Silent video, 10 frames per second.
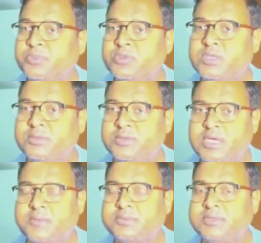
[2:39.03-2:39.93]
तो
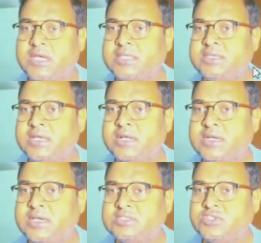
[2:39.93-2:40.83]
या, याद क्या
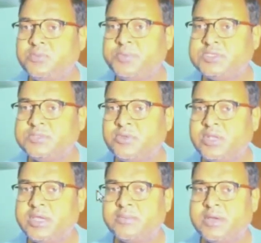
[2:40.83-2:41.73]
रखना है चलो फिर से
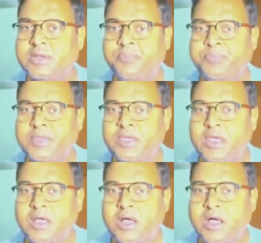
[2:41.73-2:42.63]
बोलना एक बार
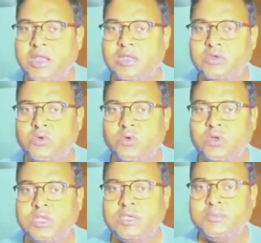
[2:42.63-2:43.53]

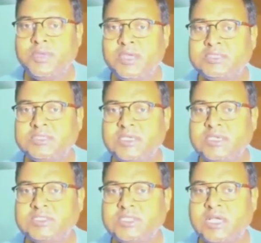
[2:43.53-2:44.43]
अल्कोहलिक बेस
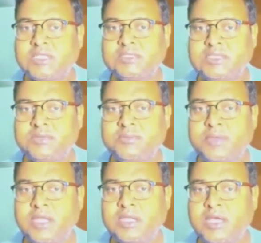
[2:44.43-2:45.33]
के साथ जब
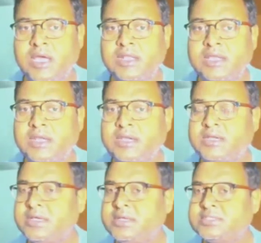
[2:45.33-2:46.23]
हम अल्काइल हेलाइड
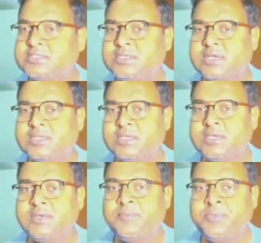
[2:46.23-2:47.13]
का रिएक्शन करते
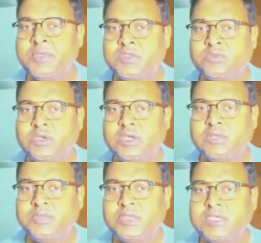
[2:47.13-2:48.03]
हैं तो
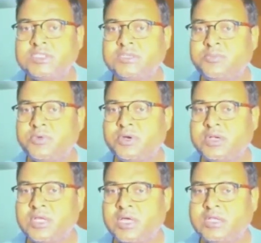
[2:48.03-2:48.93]
इलिमिनेशन
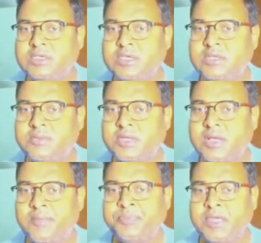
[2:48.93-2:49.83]
प्रोडक्ट अल्कीन बना